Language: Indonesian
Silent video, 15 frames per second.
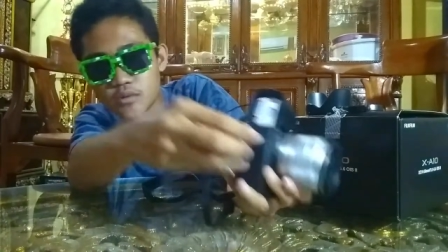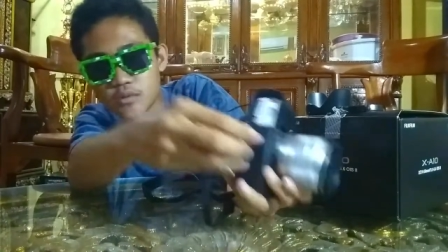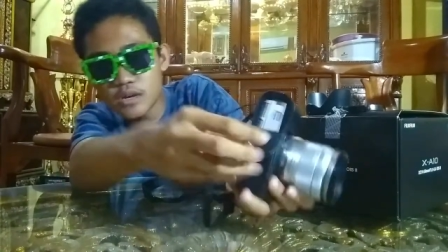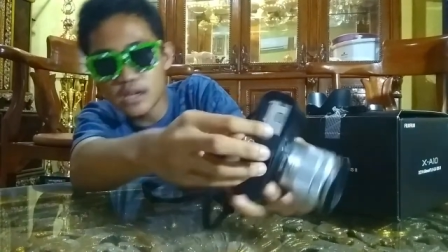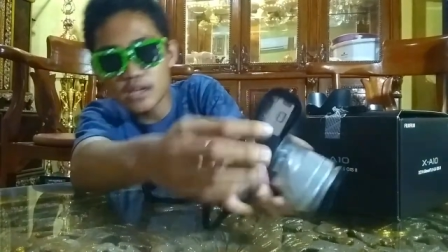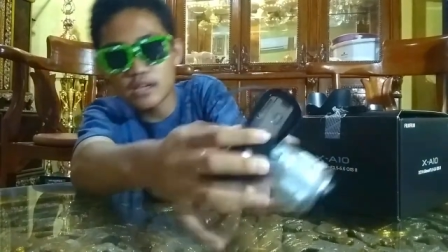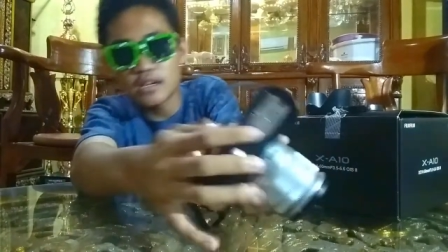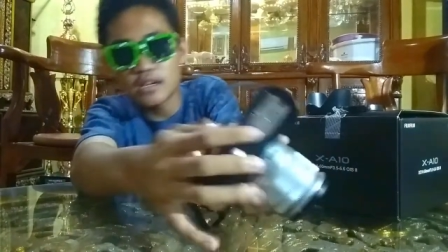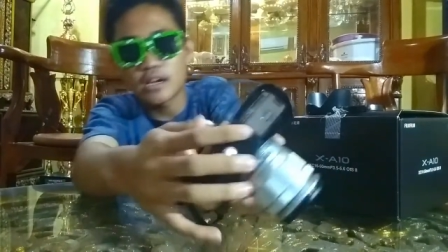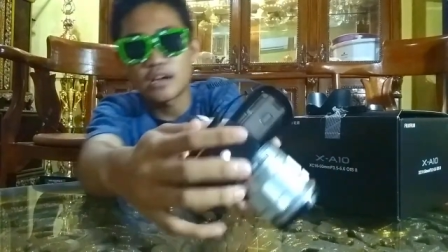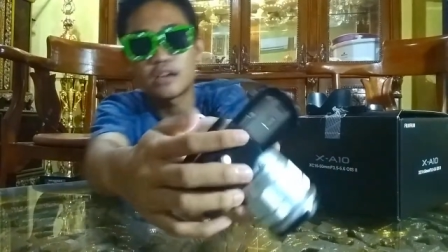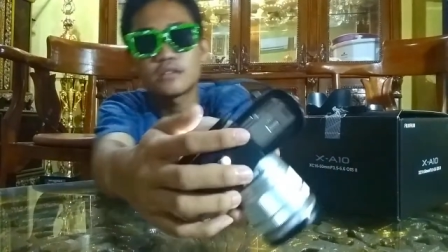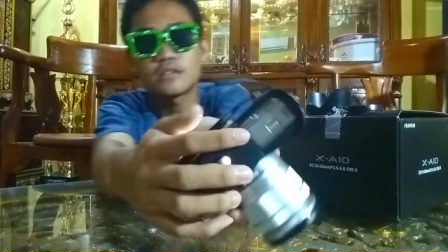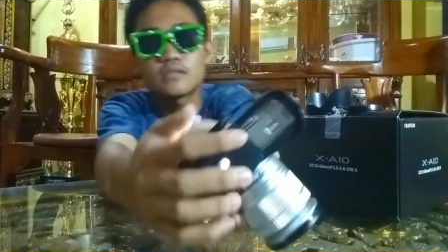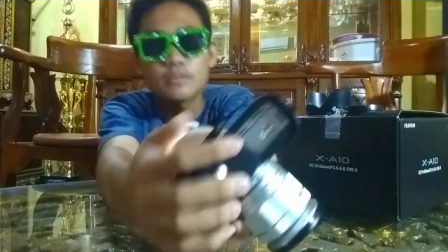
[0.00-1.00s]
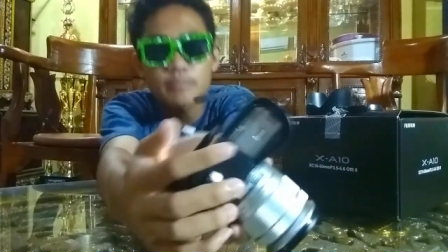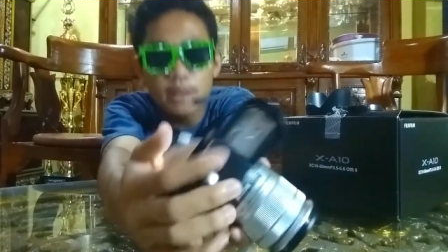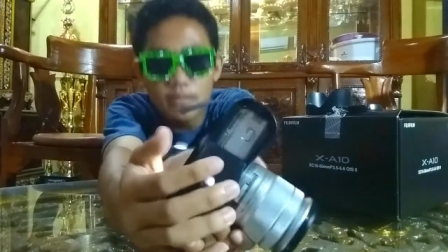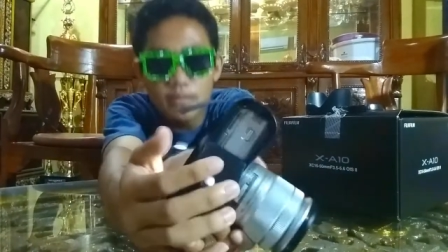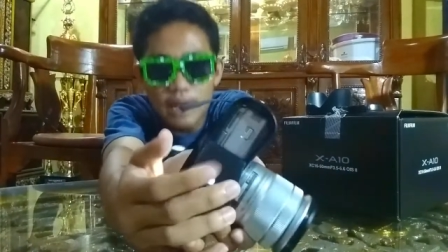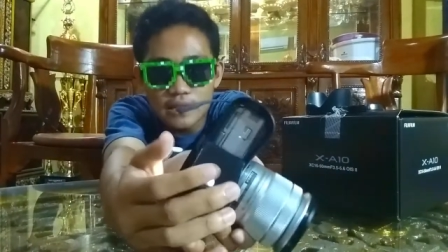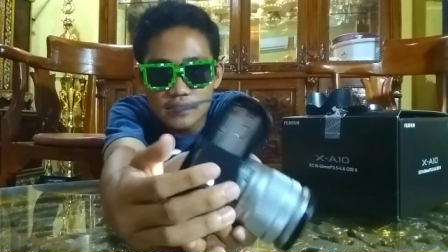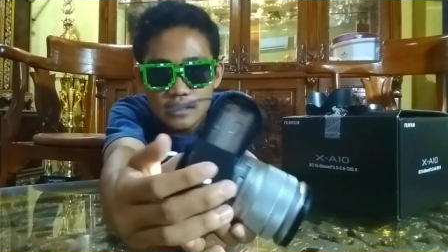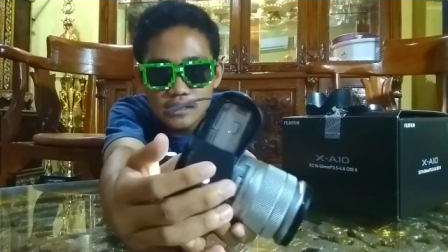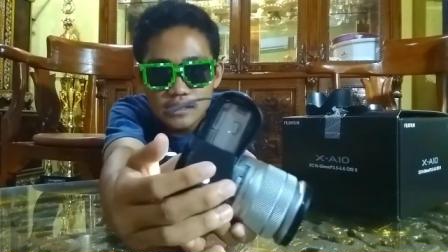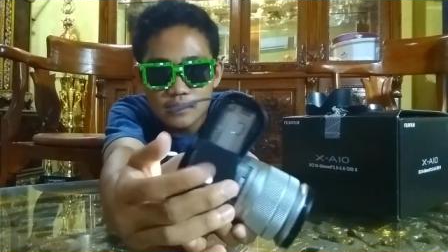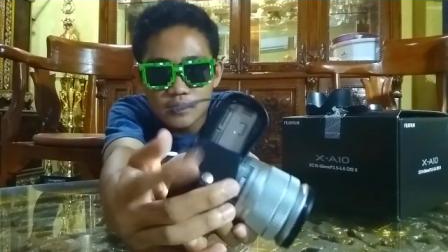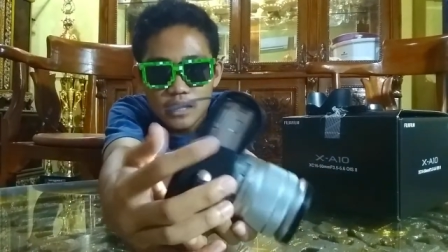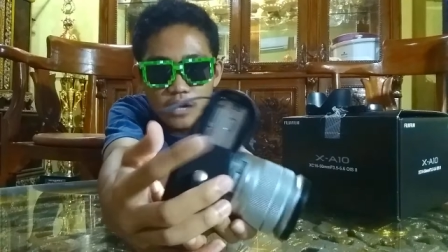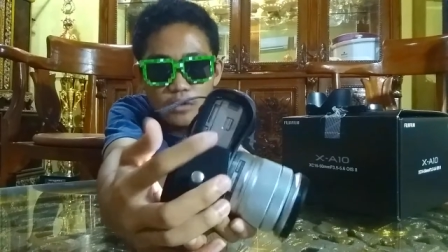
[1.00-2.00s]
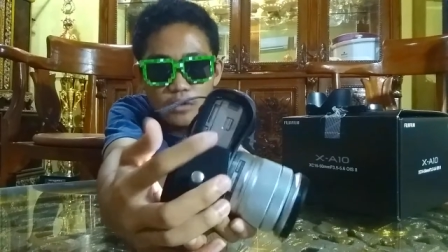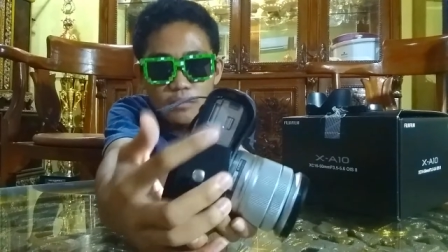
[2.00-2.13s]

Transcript: buka lagi nah di tempat baterai sama narok